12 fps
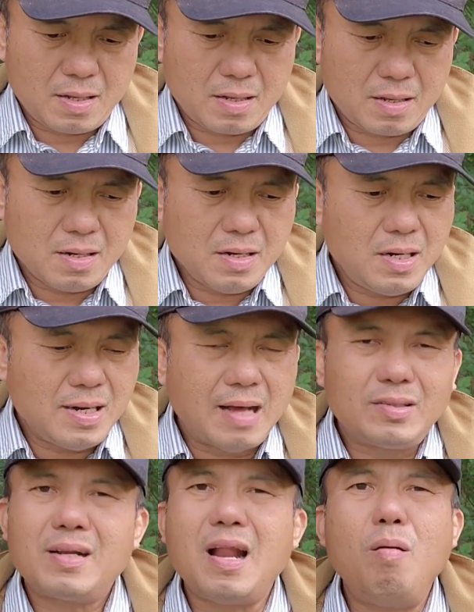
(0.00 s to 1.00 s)
người
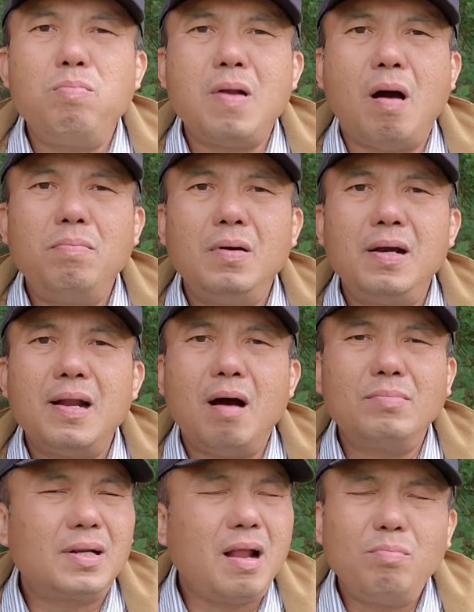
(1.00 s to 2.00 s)
nào thích đóng thì đóng người
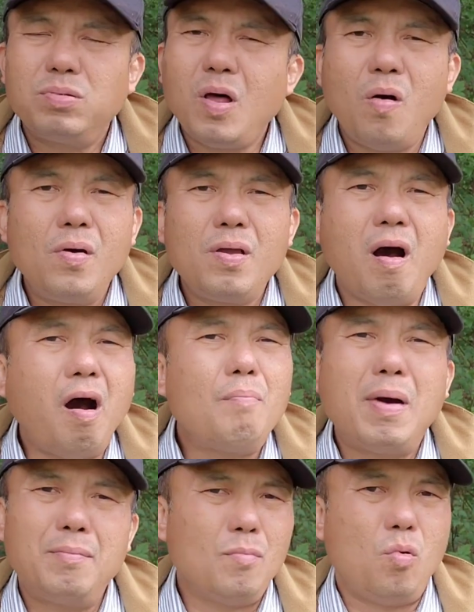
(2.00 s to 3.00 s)
nào thích đóng thì thôi cho họ
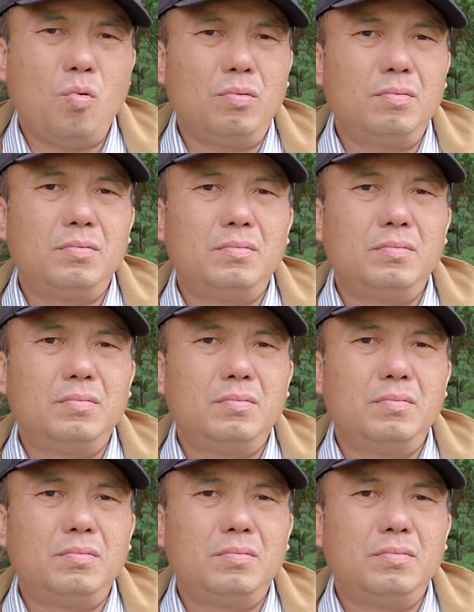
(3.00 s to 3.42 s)
bắt buộc